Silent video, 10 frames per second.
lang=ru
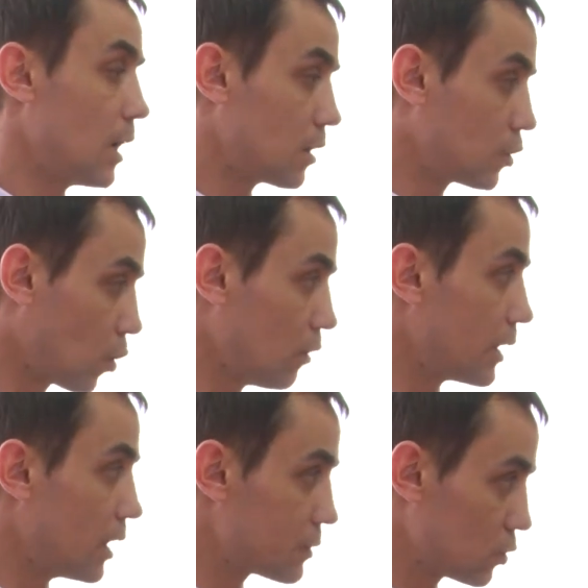которого
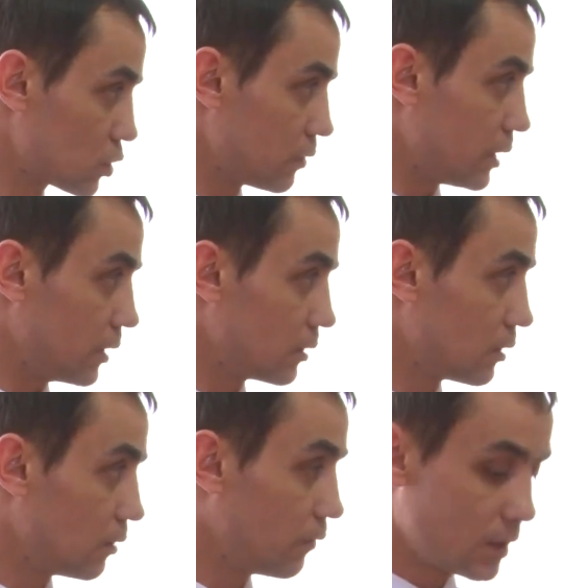я обслуживала
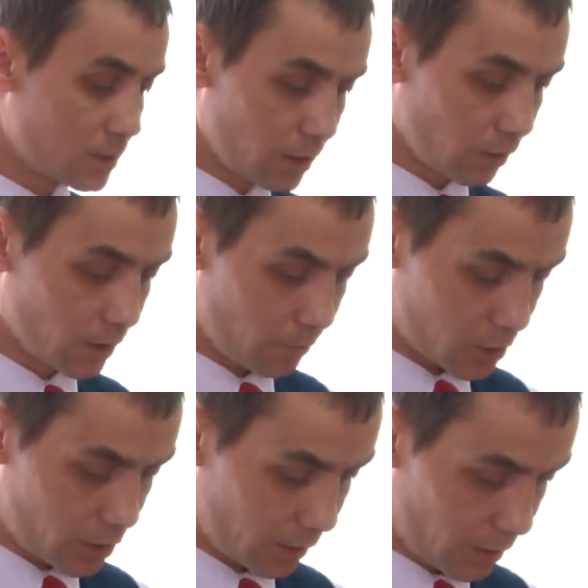военизированная
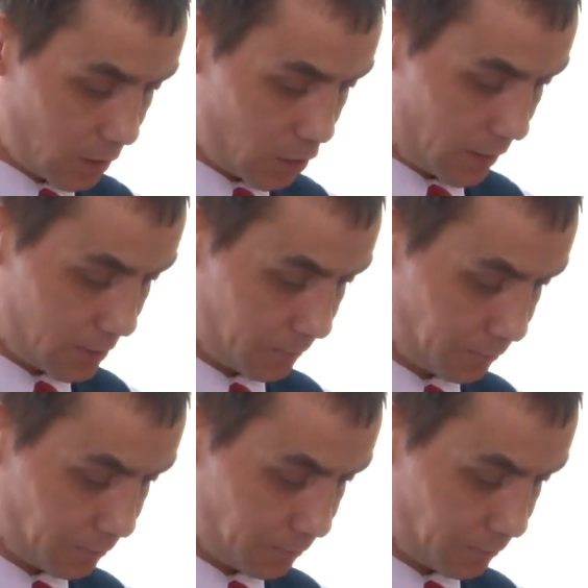пожарная часть.